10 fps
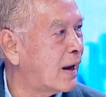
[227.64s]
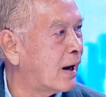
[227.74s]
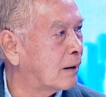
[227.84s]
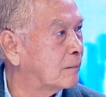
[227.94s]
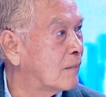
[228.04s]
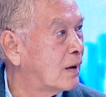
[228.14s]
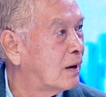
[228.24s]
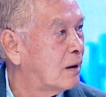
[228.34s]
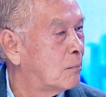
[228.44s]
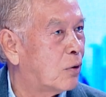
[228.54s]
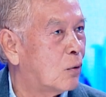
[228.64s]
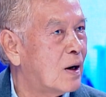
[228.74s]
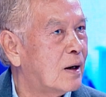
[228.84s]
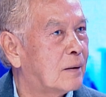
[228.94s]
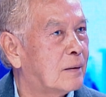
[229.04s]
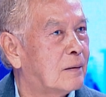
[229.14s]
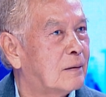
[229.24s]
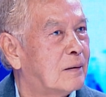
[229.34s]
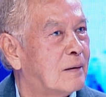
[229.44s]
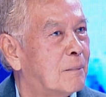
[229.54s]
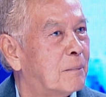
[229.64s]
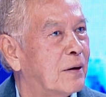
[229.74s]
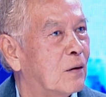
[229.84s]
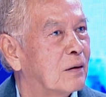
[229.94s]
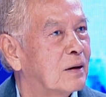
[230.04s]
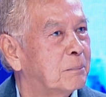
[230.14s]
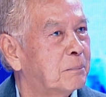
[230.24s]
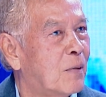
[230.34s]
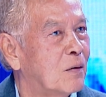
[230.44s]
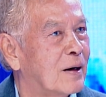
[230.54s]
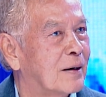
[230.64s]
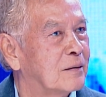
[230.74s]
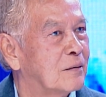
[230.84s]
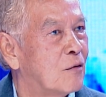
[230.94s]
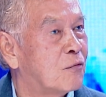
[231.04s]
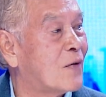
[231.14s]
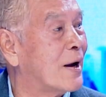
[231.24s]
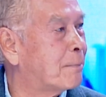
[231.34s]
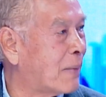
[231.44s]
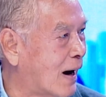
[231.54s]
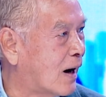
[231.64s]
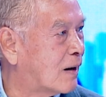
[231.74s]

ดง เพราะว่าไปนอนนั่งป้องกันไฟป่า